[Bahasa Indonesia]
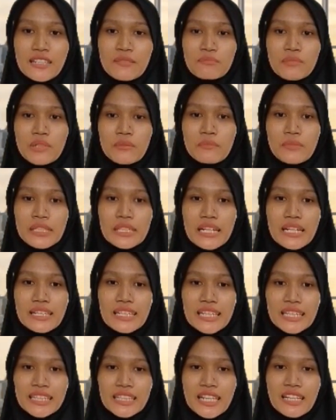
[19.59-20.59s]

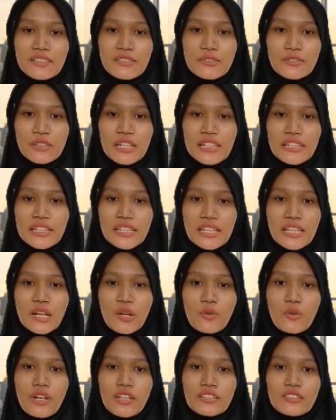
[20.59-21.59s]
memberangkatkan
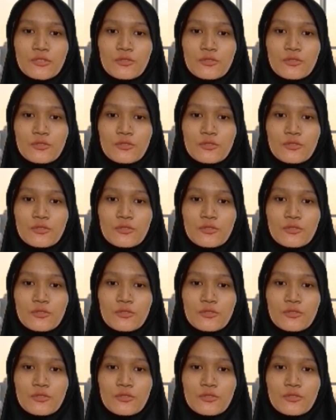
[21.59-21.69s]
sukarelawan